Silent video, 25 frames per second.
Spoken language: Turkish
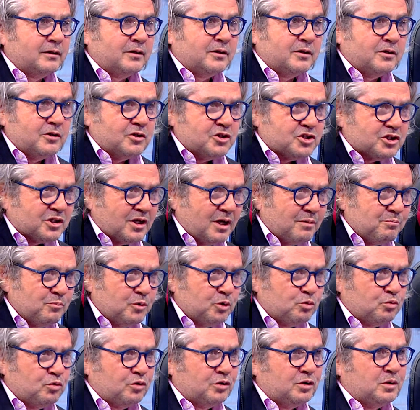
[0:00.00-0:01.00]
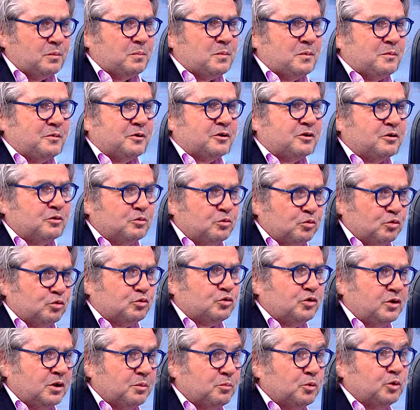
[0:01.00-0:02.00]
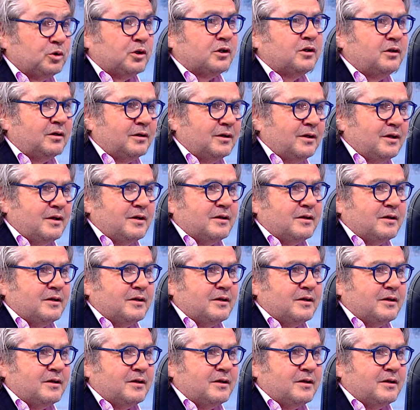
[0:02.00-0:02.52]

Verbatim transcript: girişken bir Türk diplomatının gözüyle bunları